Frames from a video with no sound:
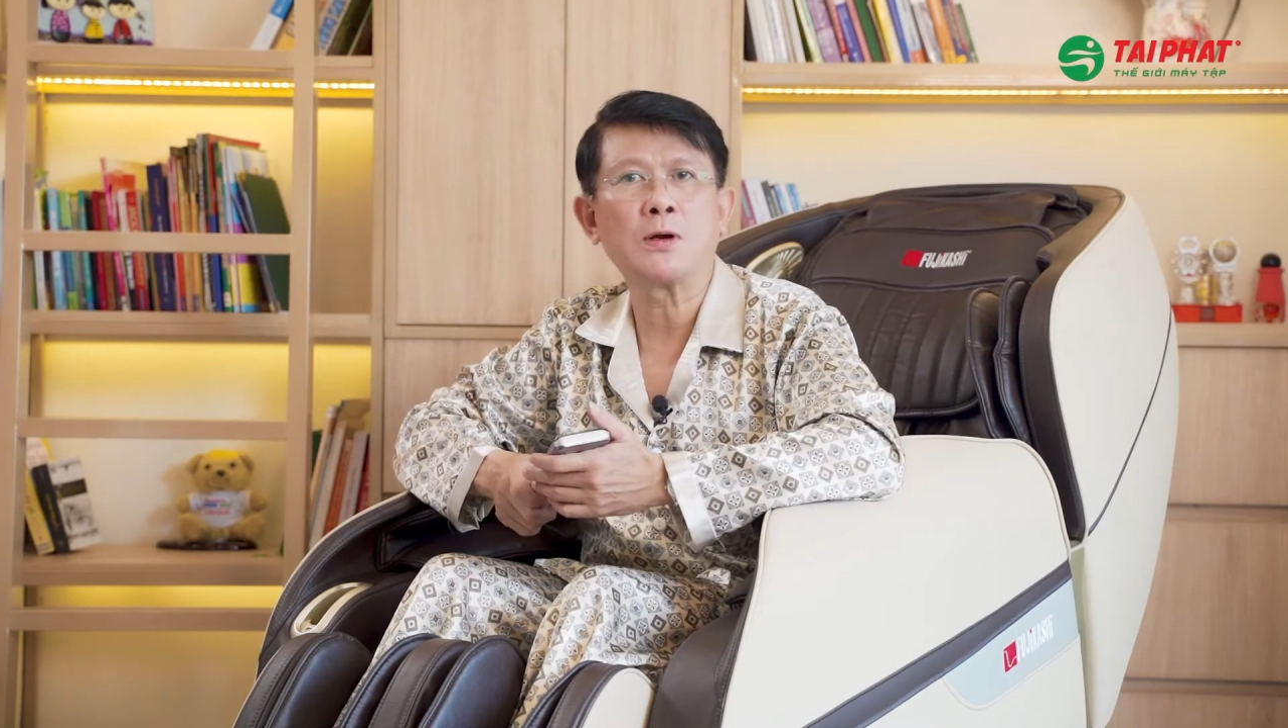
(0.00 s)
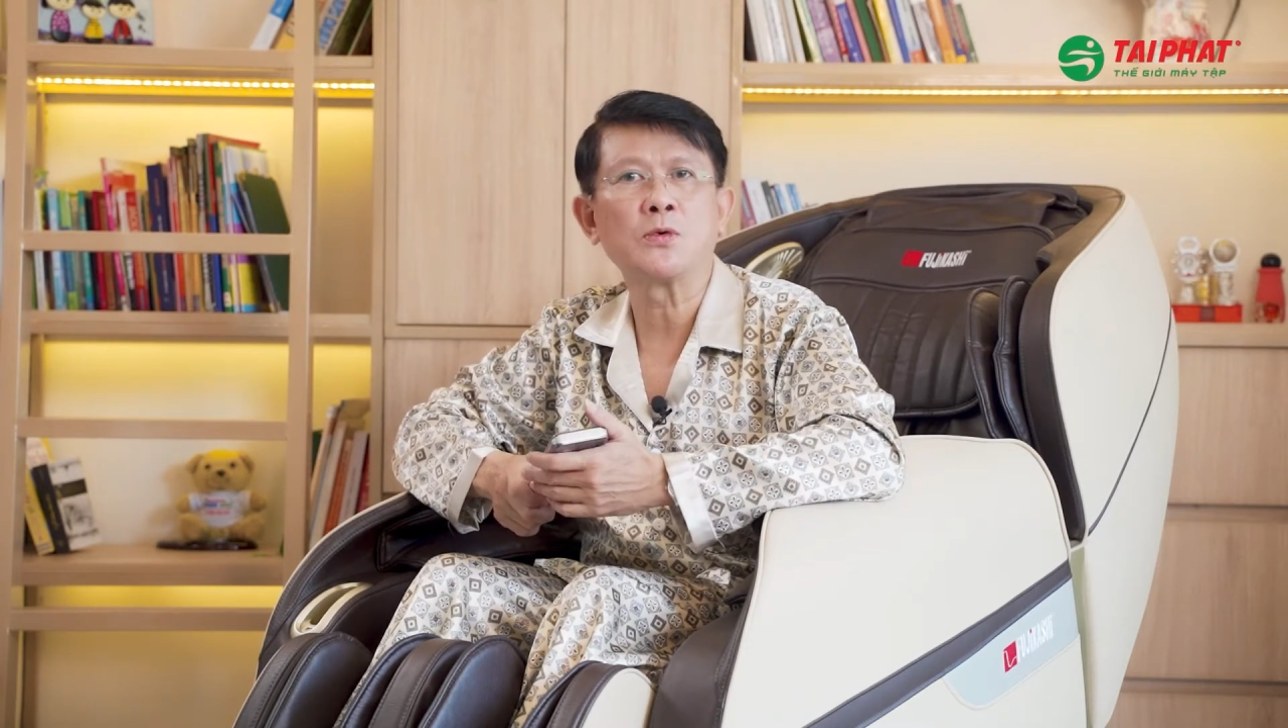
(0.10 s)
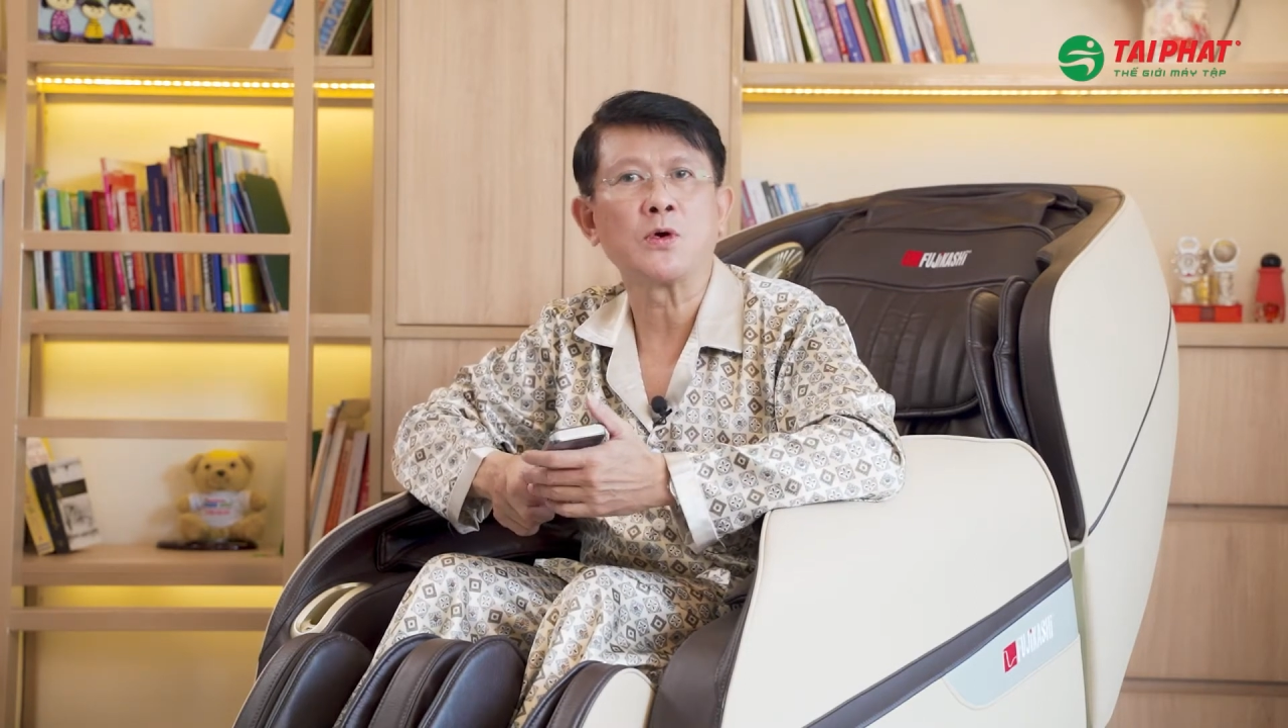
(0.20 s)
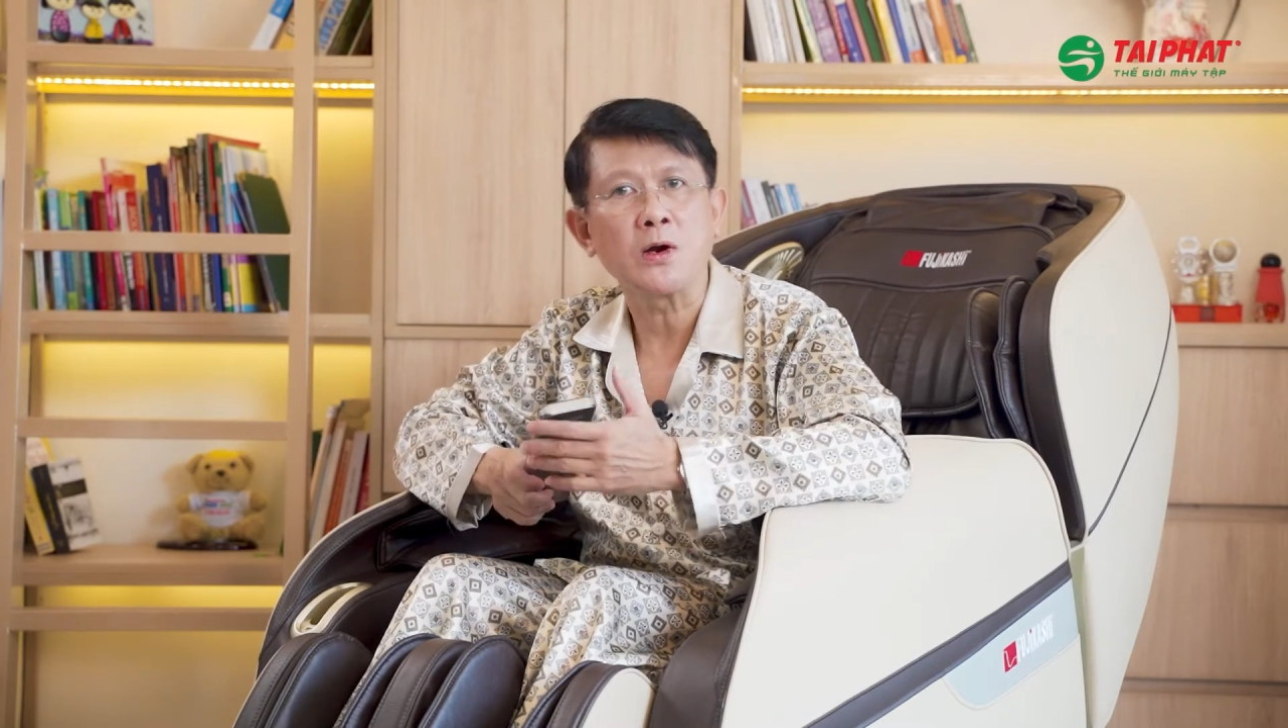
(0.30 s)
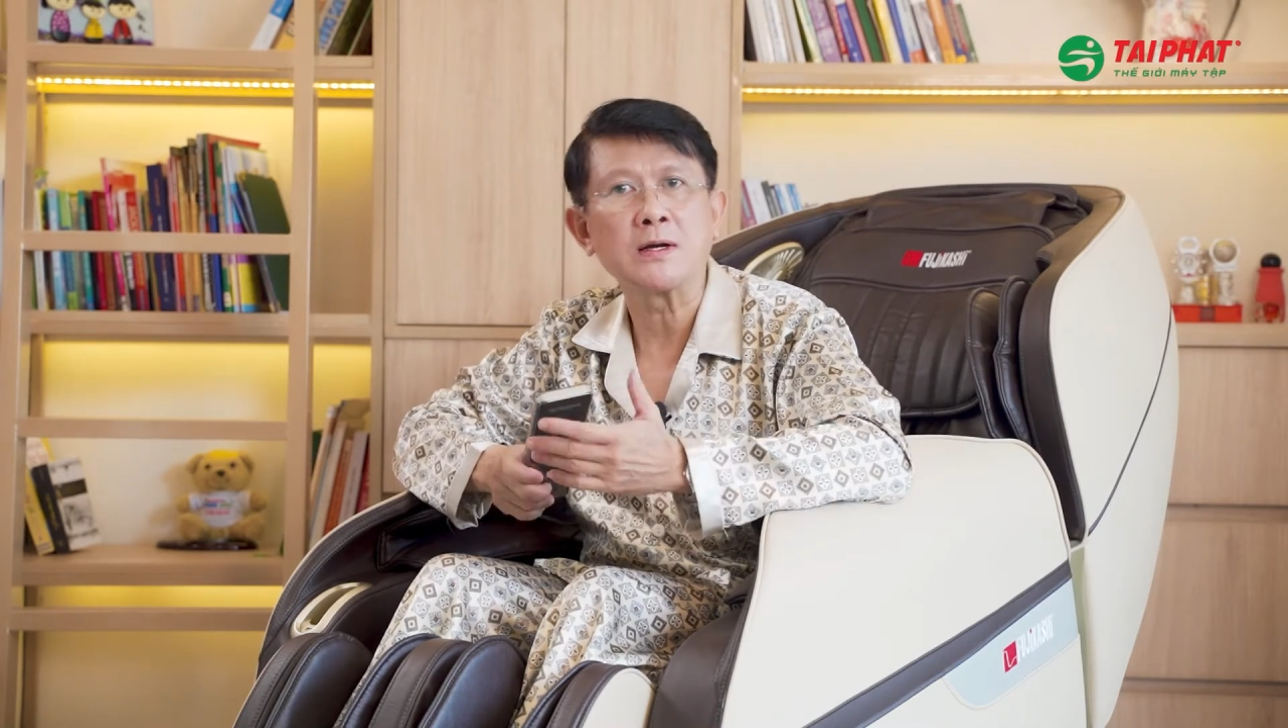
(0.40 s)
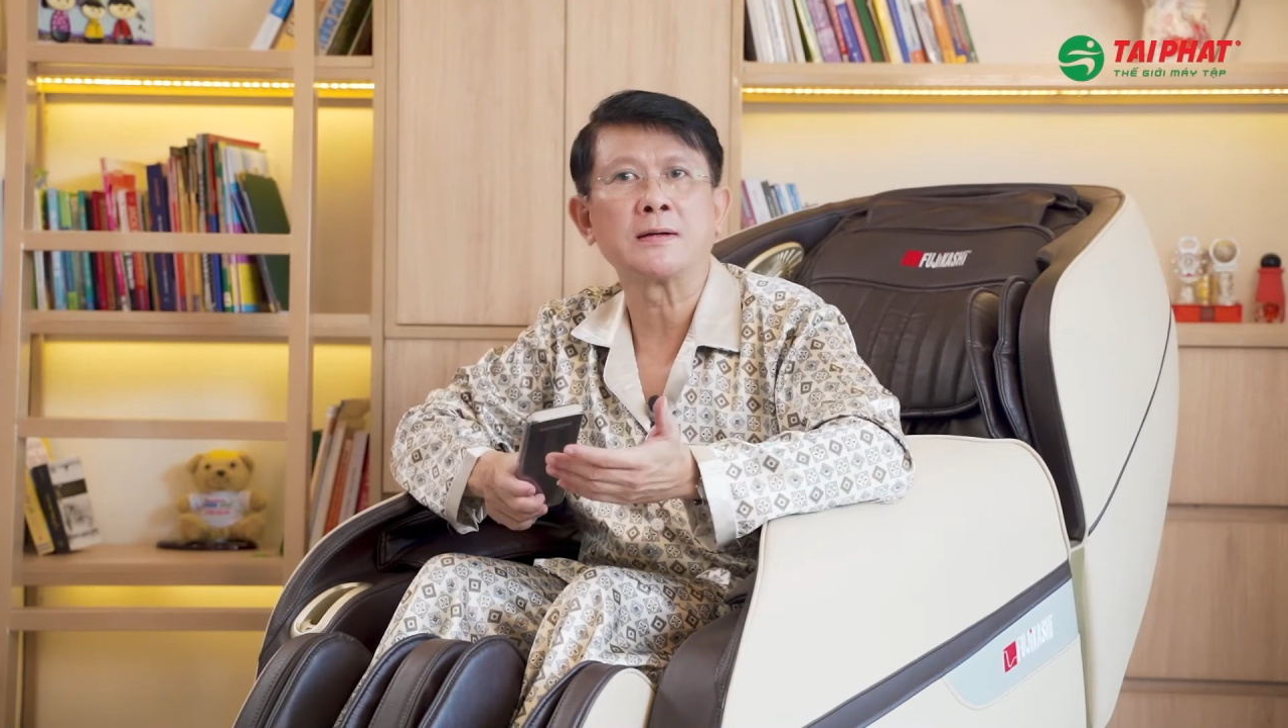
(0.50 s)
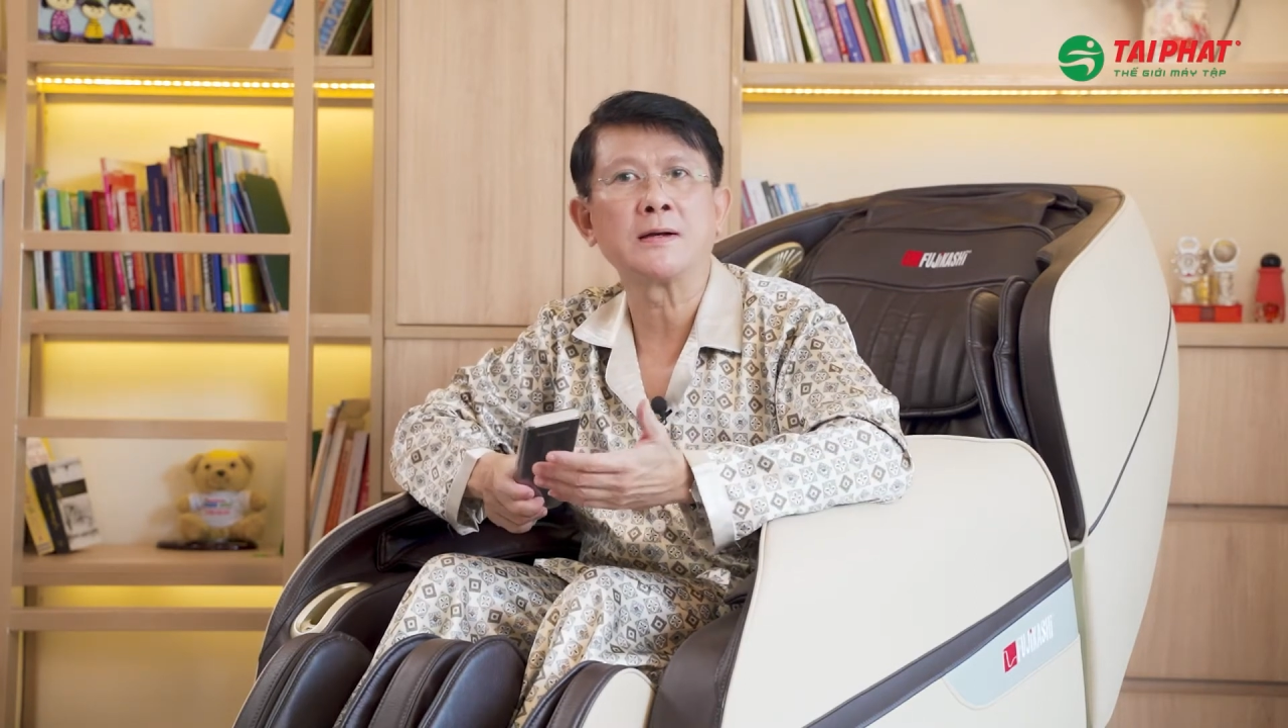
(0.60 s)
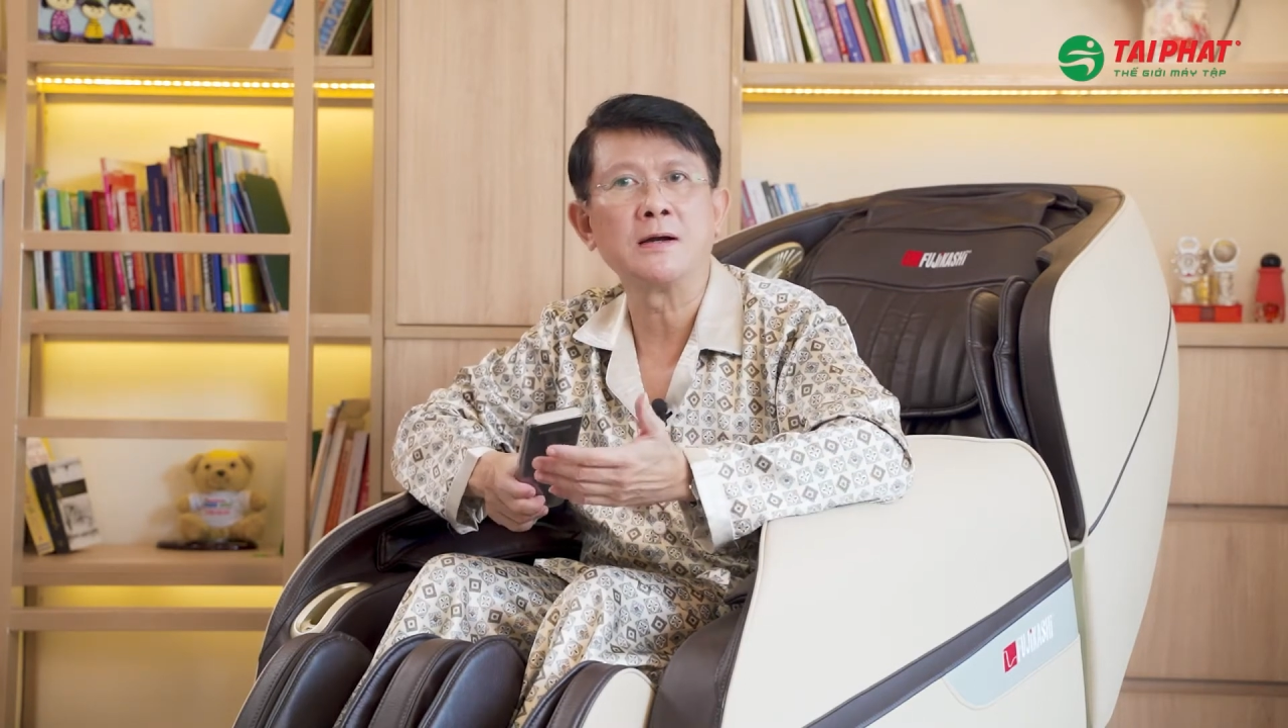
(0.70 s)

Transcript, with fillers: sâu rõ rệt